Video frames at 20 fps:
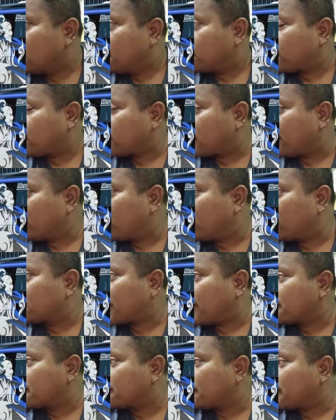program gua
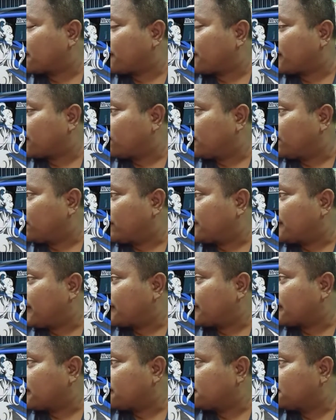transitan kemarin udah mulai
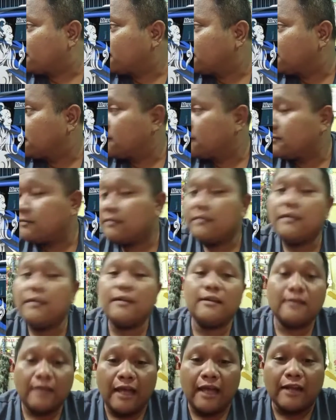jalan kan?
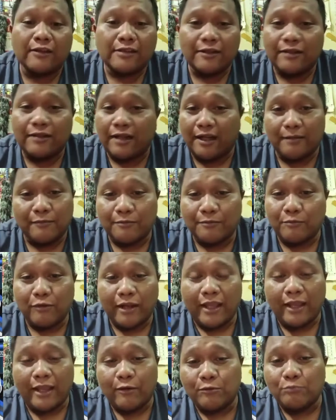harusnya udah nggak
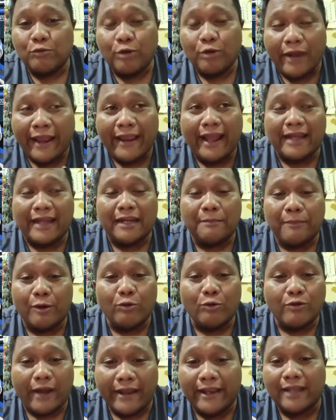mulai mulai ada
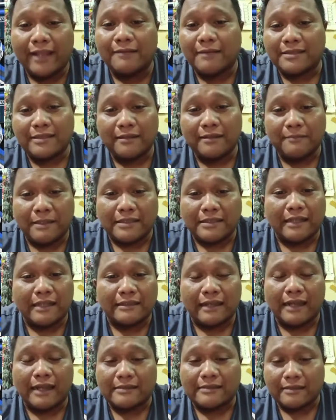penguraian masalah
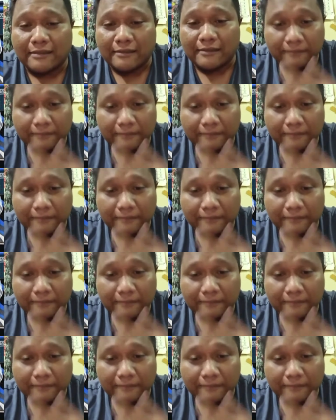transit